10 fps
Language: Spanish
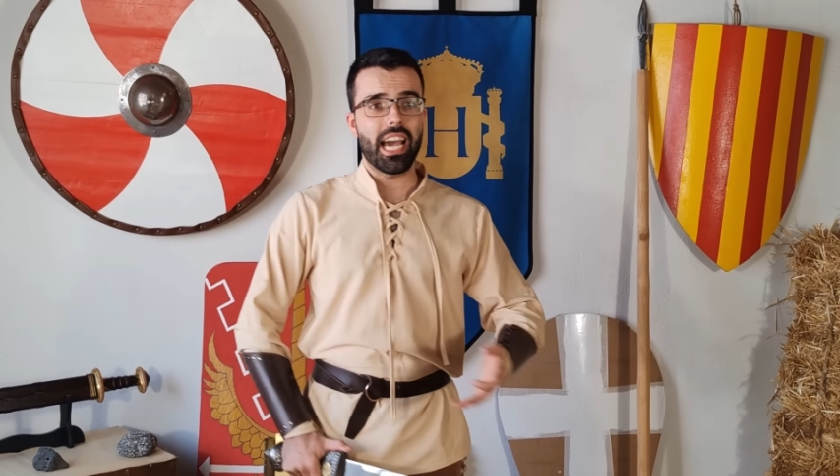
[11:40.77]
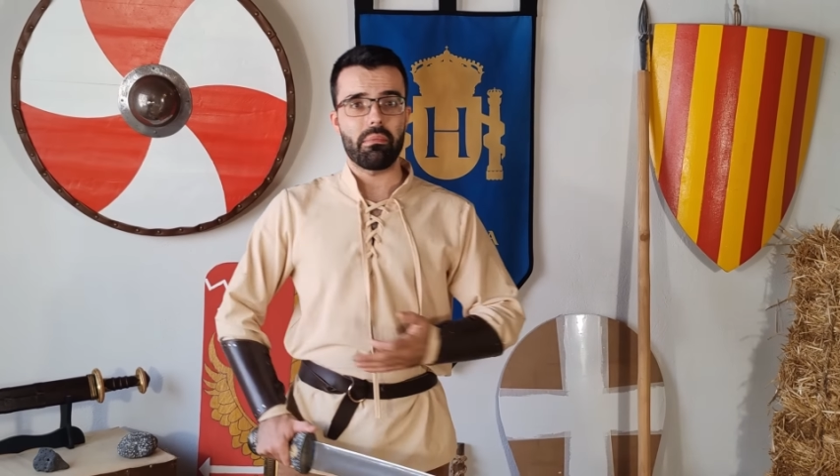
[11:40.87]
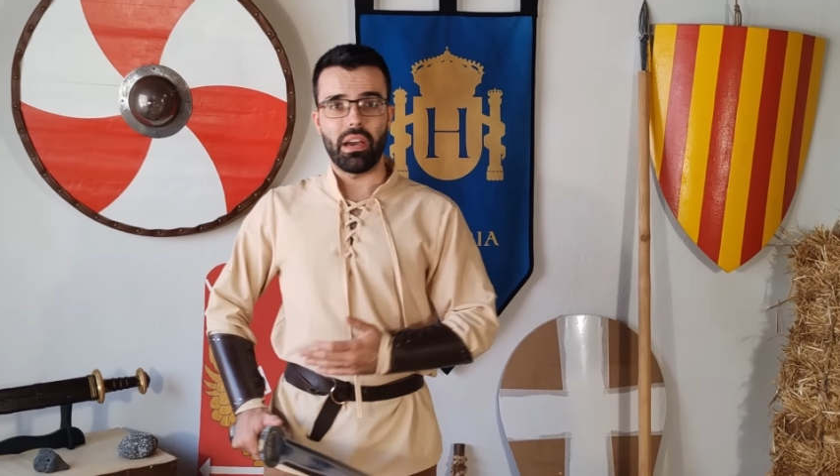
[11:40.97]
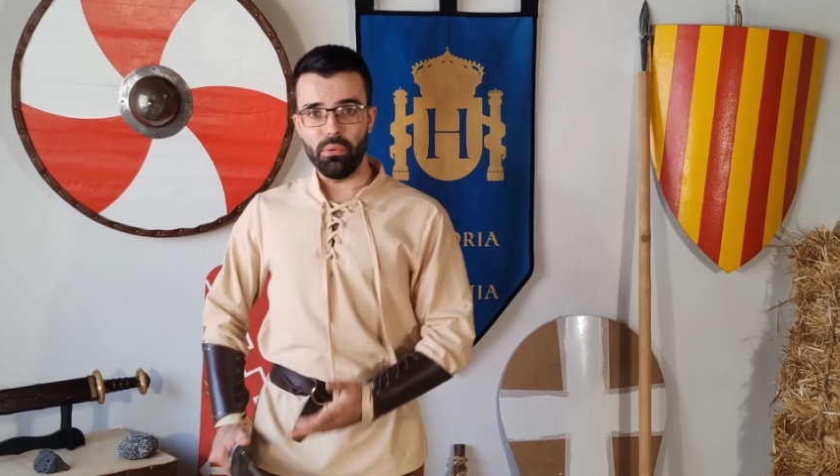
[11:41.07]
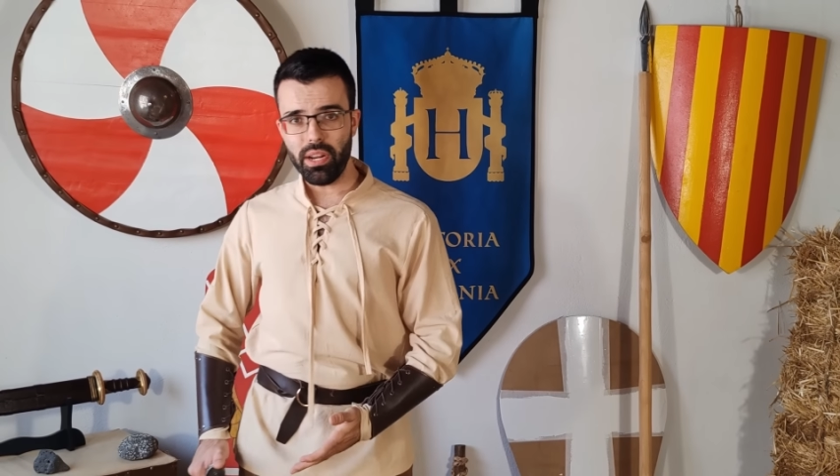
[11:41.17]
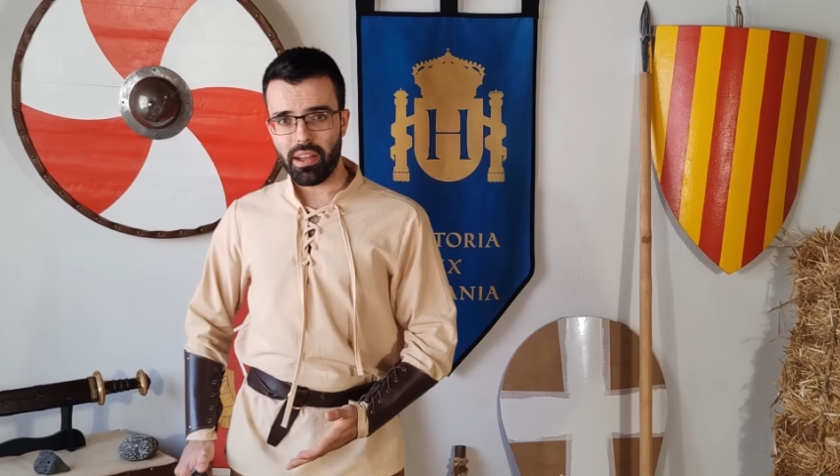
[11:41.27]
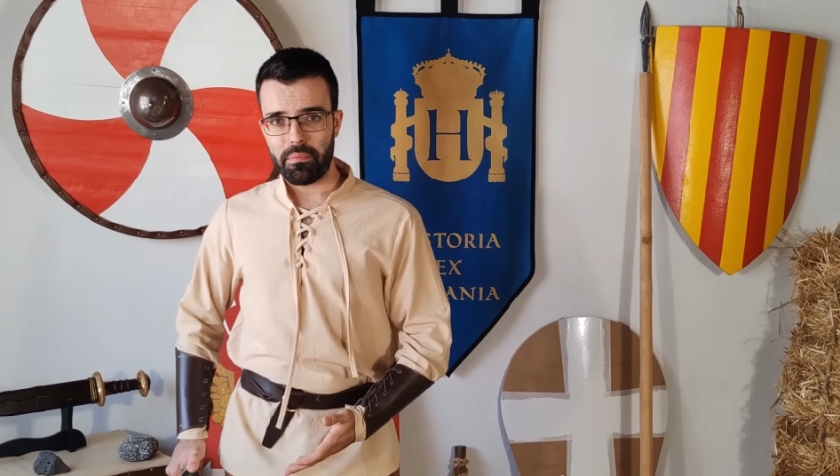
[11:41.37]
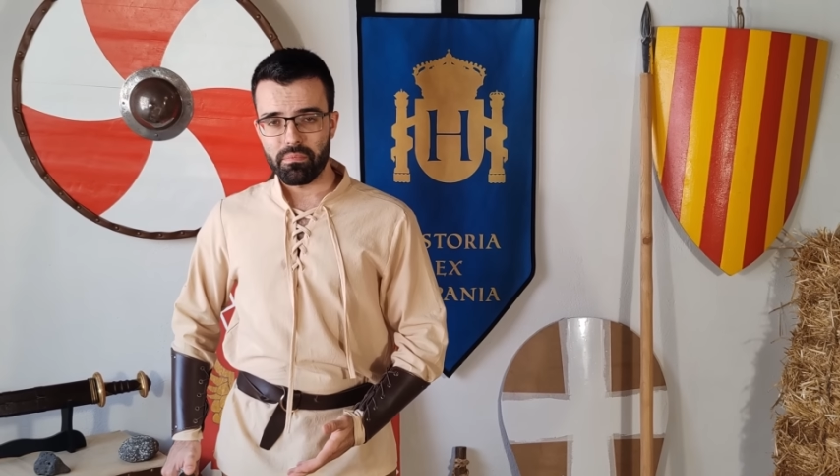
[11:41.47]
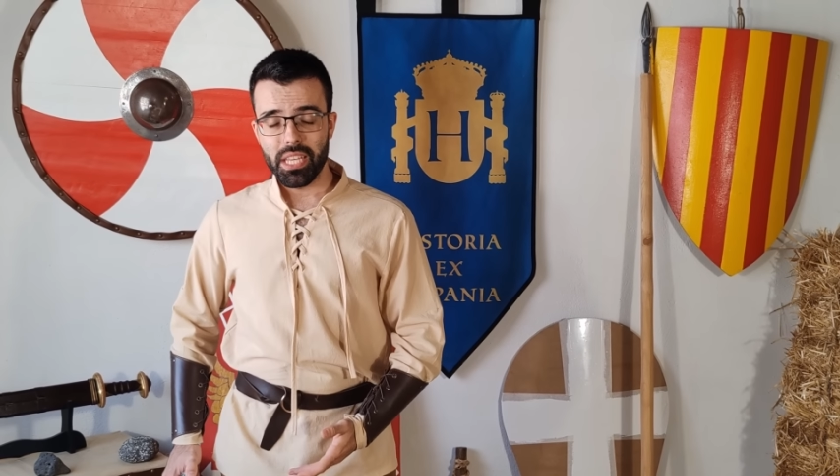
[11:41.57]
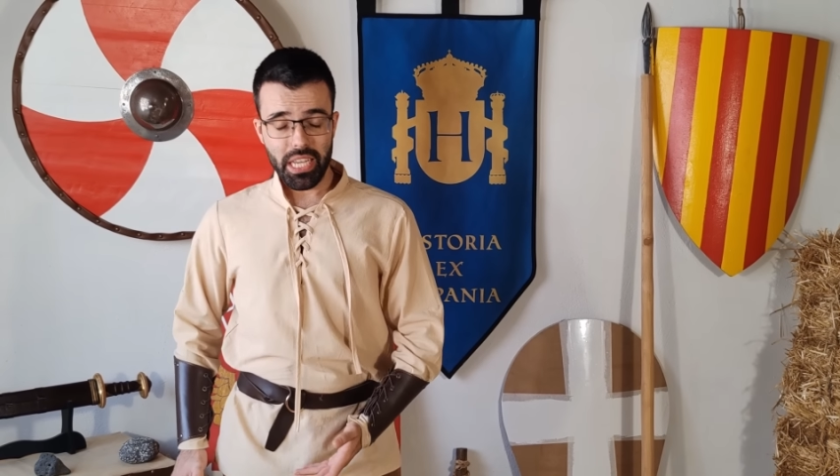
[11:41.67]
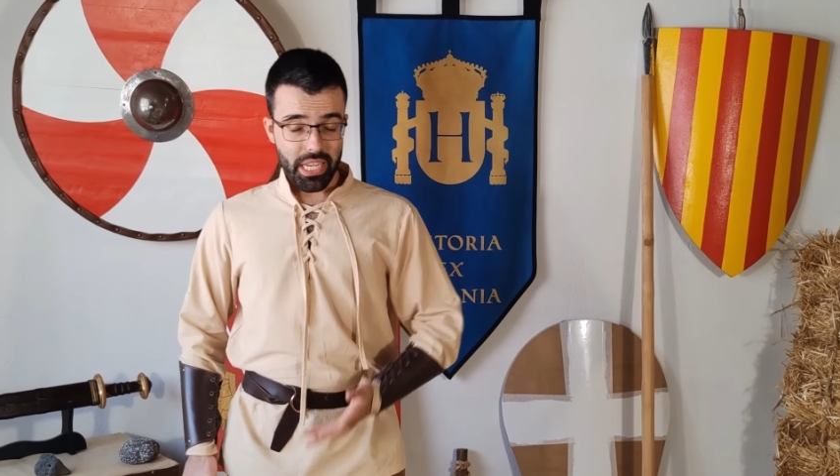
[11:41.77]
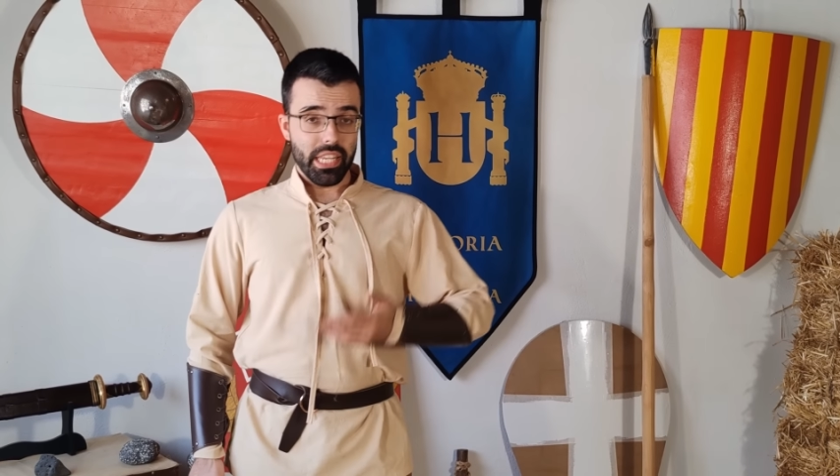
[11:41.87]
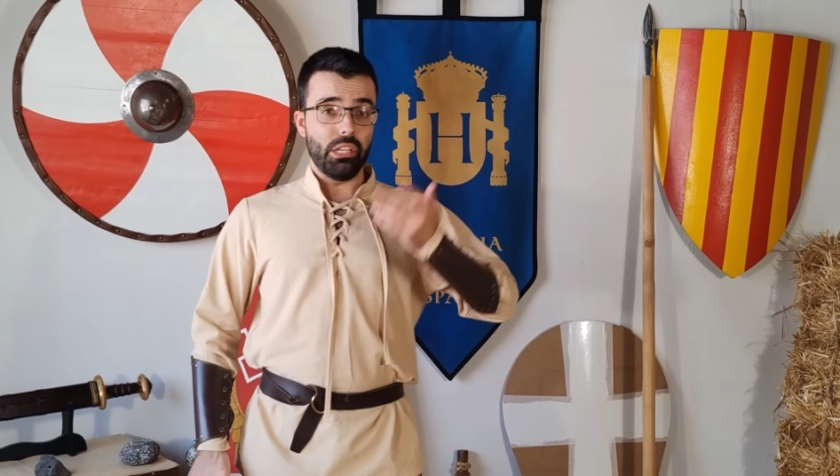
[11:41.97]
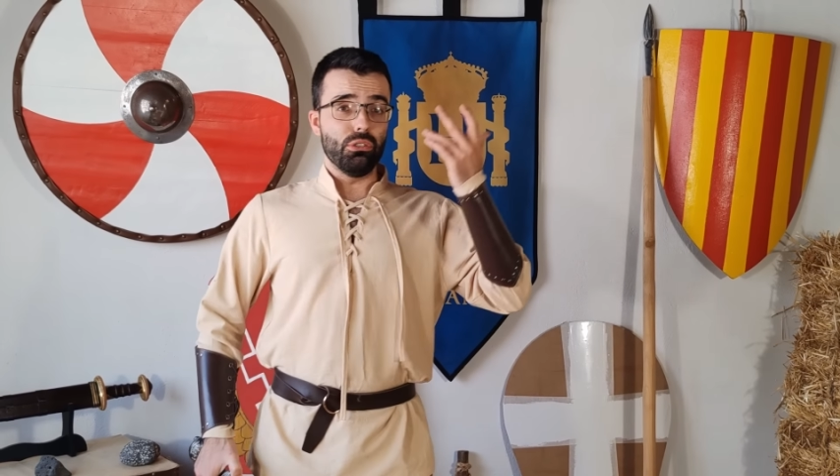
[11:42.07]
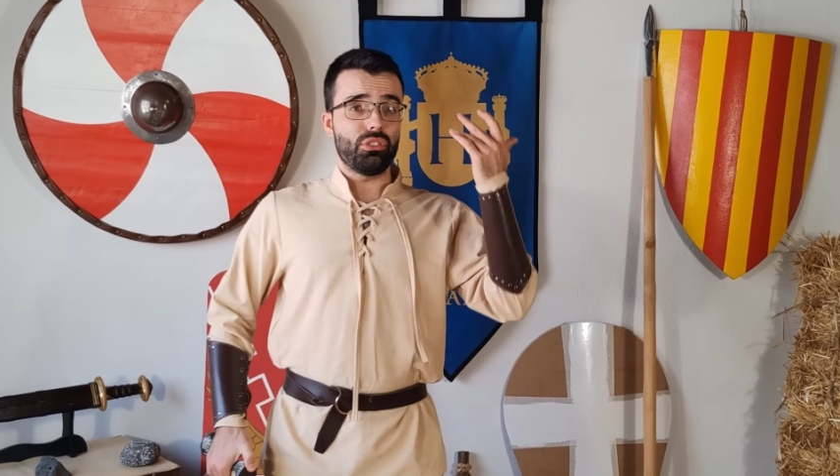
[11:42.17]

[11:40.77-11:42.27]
la armadura? Y